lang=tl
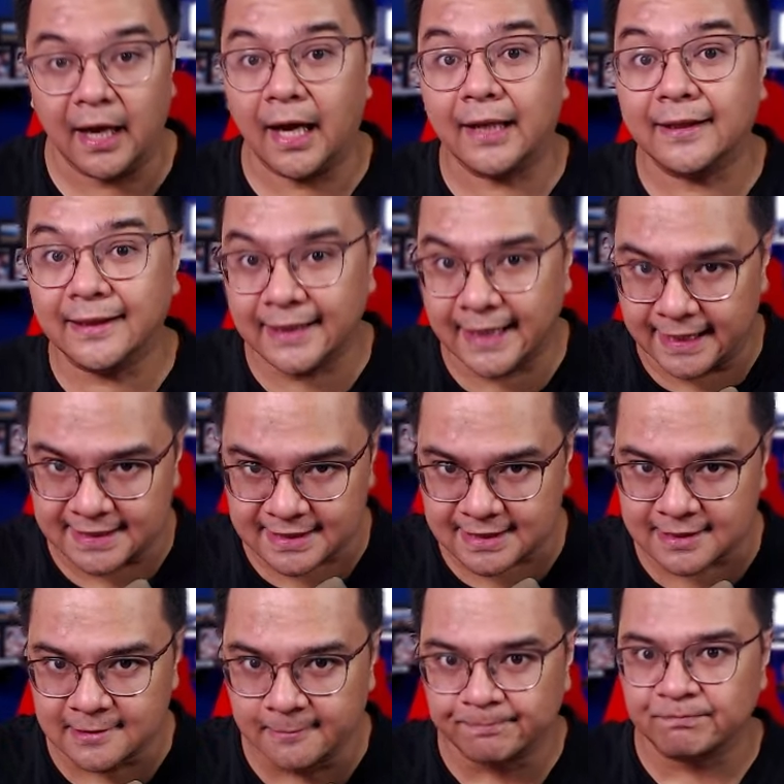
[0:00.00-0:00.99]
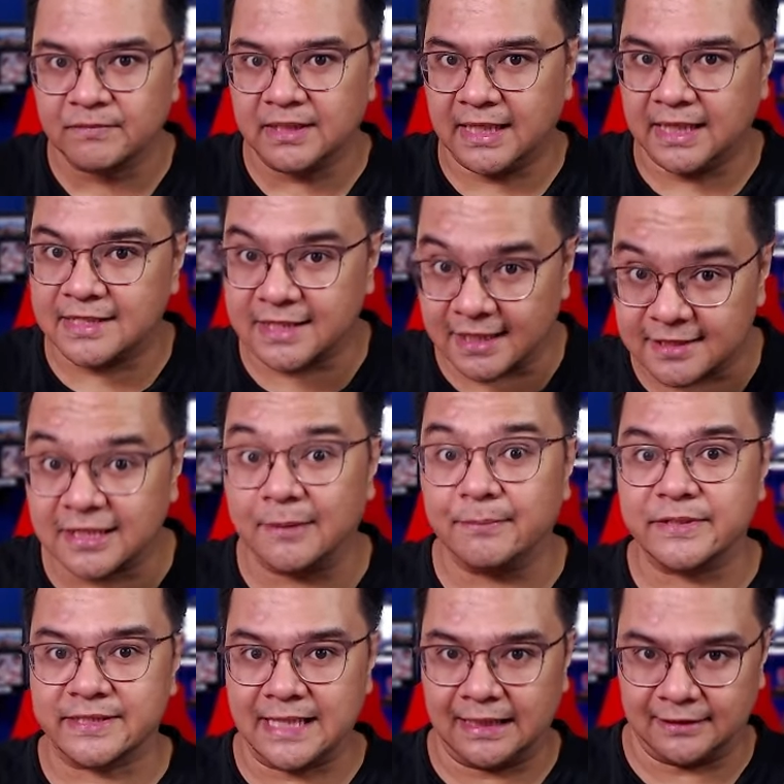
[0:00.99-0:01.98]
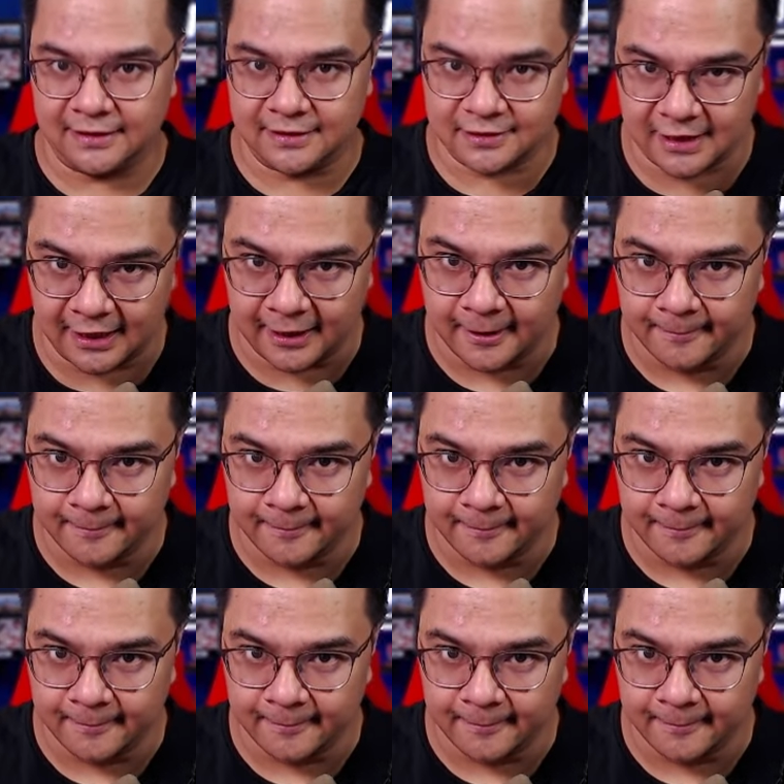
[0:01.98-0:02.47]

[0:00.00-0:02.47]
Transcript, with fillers: unless i-gems natin siya.